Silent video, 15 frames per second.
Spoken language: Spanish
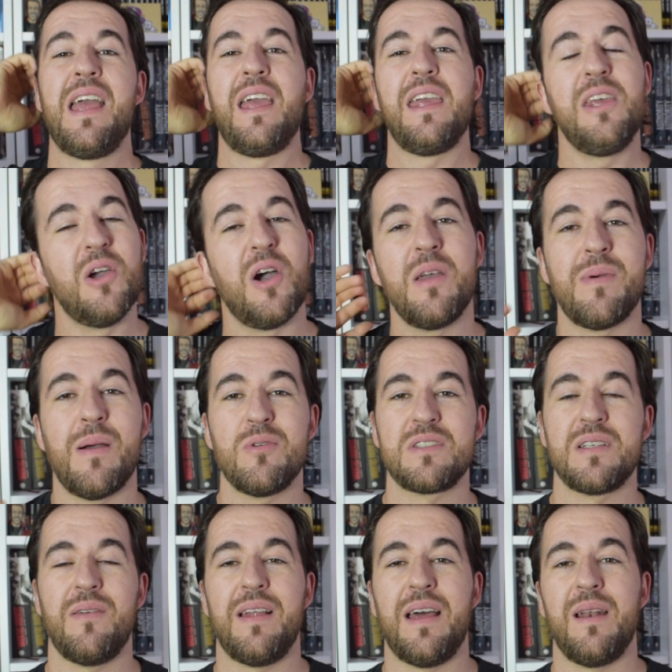Y hoy
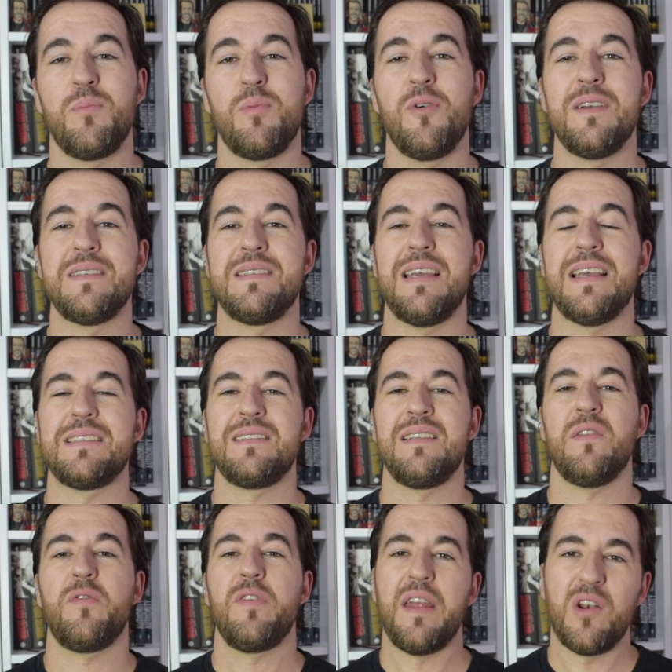vamos a hablar pues de
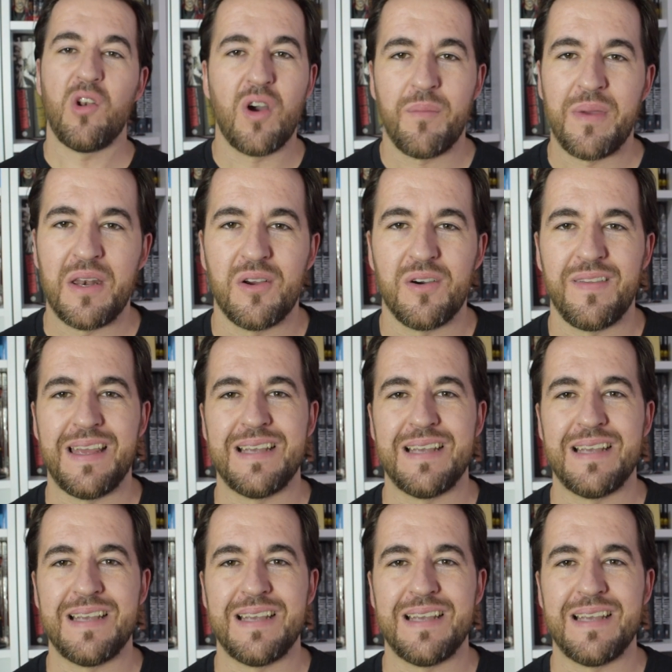este fenómeno,